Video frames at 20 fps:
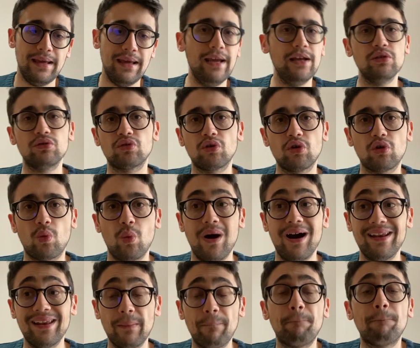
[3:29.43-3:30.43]
entro il
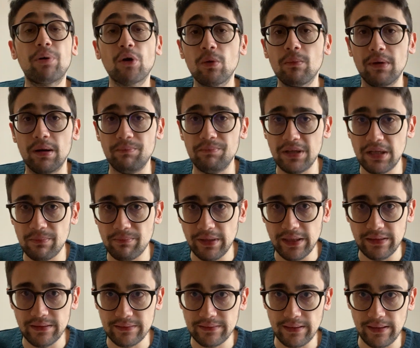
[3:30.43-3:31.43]
quale
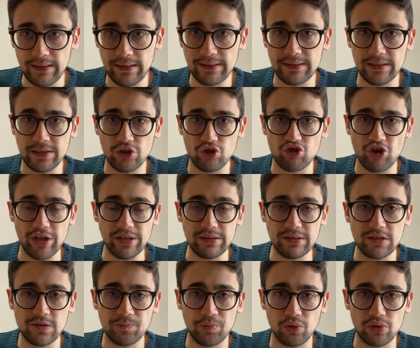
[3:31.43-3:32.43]
probabilmente i
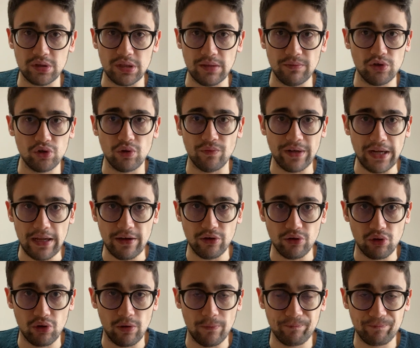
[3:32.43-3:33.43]
dirigenti sportivi
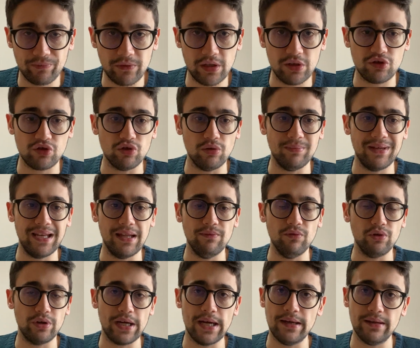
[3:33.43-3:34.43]
dovranno insomma
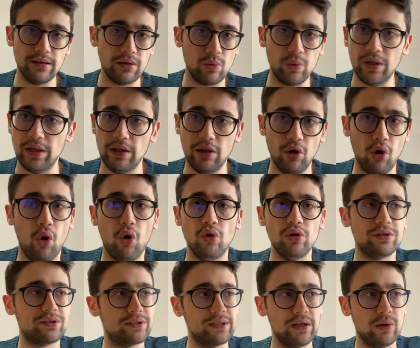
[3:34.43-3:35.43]
lavorare, quindi
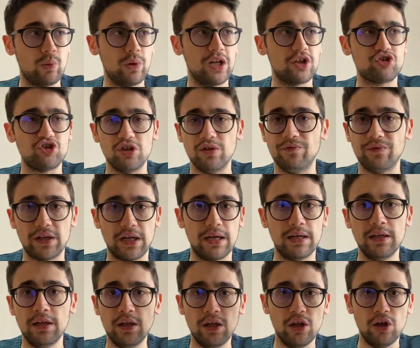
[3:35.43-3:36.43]
oltre quella
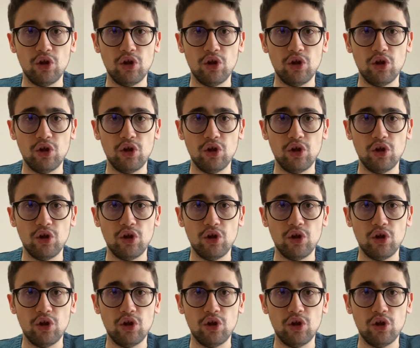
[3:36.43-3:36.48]
cifra